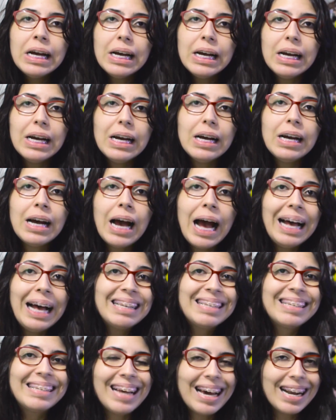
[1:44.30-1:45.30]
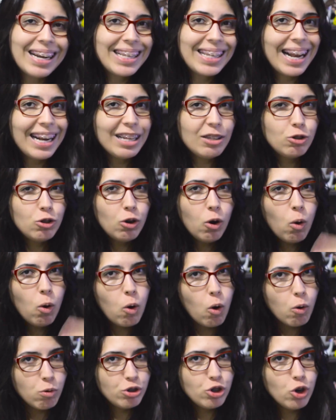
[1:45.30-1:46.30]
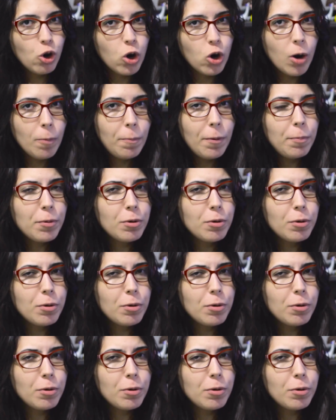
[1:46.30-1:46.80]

Uh, a Sarah dela trocou de roupa